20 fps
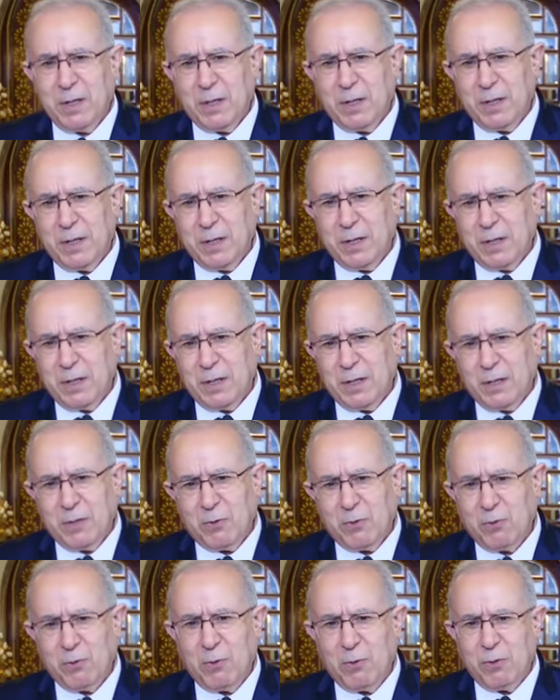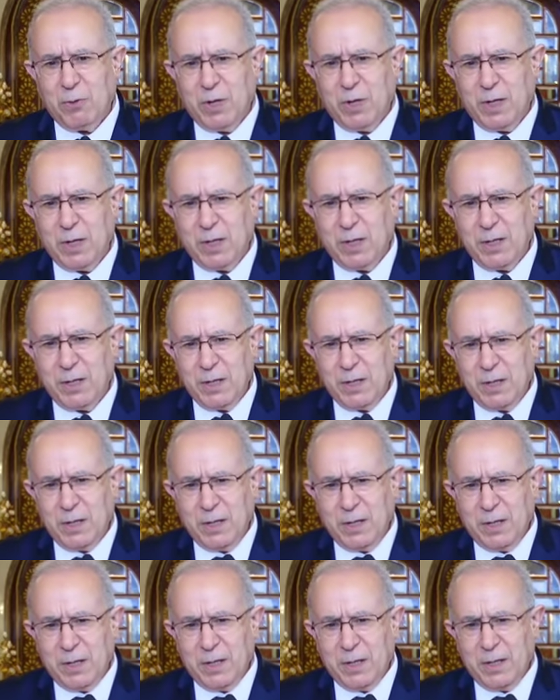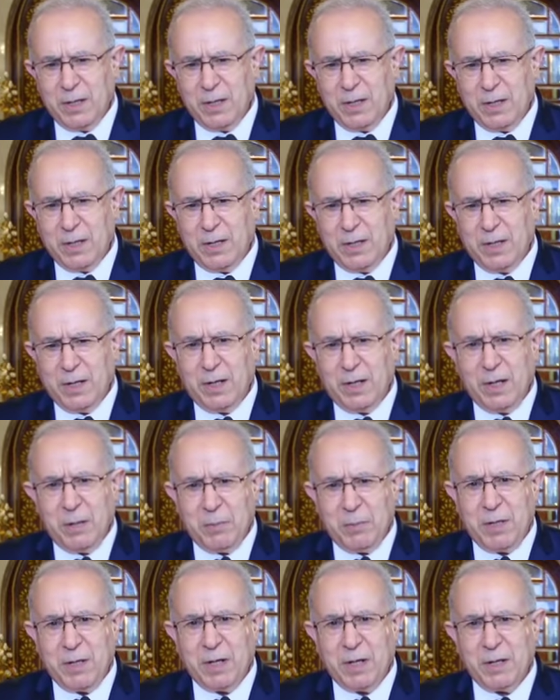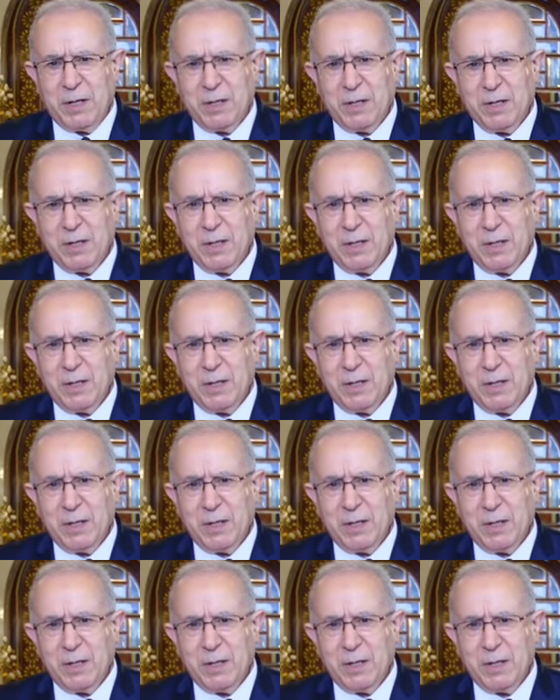آه، كلها آه، لبنه